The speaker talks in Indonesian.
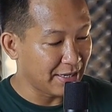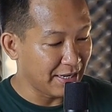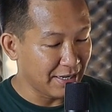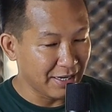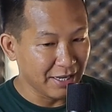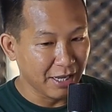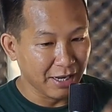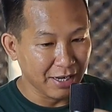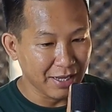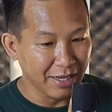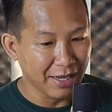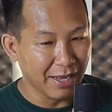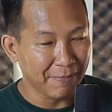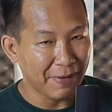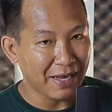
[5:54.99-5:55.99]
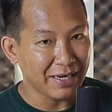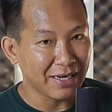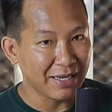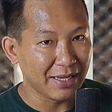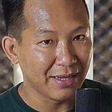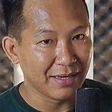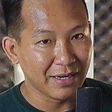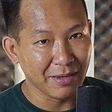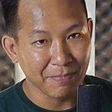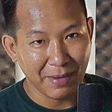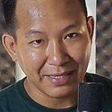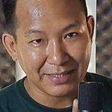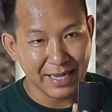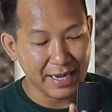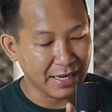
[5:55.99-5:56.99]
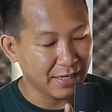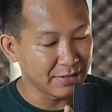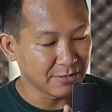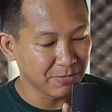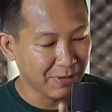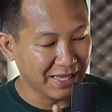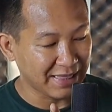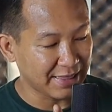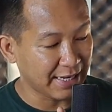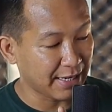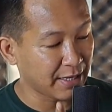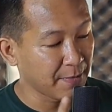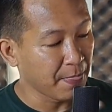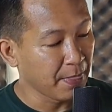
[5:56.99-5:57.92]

di di di apa di dipasangin splitter